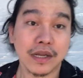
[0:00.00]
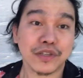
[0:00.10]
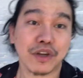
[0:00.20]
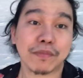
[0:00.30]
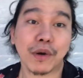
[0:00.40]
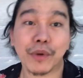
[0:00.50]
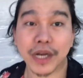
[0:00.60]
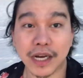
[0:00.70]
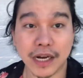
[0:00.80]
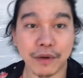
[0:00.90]
sobrang work
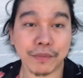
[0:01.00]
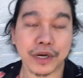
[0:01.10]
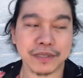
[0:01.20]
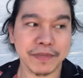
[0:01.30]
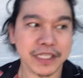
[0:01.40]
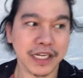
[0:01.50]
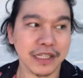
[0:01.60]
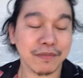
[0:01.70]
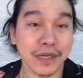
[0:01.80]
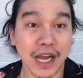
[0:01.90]
ka na ng works, minsan
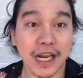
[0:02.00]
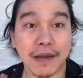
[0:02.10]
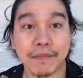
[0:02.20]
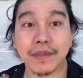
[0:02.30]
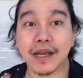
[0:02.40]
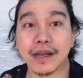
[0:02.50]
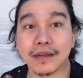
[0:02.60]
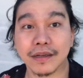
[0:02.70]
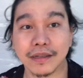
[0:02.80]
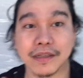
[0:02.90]
hindi mo na alam na,
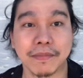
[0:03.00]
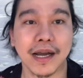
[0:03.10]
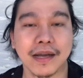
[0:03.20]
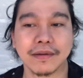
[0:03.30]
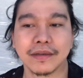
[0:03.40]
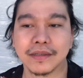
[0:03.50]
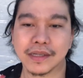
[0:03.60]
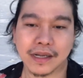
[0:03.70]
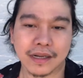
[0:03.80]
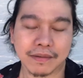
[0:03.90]
di ba,
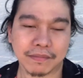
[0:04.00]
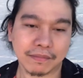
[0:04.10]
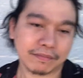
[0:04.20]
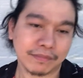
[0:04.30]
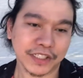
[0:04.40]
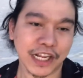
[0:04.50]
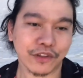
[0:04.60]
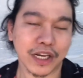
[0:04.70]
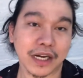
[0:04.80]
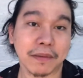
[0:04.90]
masyado
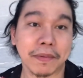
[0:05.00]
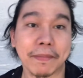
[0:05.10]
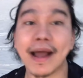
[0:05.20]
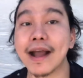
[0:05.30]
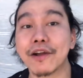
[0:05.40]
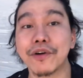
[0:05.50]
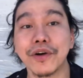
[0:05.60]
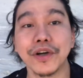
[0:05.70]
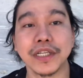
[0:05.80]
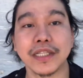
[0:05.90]
ka nang
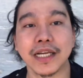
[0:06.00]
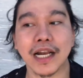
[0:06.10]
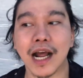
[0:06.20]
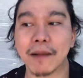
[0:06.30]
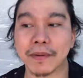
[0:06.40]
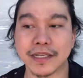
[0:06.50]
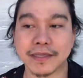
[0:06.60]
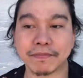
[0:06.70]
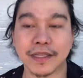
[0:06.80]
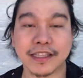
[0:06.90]
napapagod, hindi ka
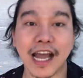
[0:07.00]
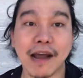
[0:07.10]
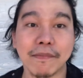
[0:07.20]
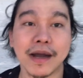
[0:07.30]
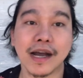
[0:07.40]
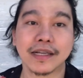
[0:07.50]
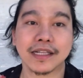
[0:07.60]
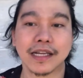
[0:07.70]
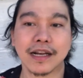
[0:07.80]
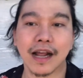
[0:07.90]
nakakapag-isip ng tama, hindi
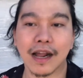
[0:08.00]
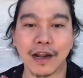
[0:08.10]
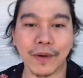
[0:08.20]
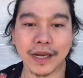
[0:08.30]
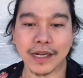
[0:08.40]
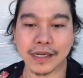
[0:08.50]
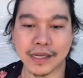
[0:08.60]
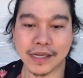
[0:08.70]
ka nakakagawa ng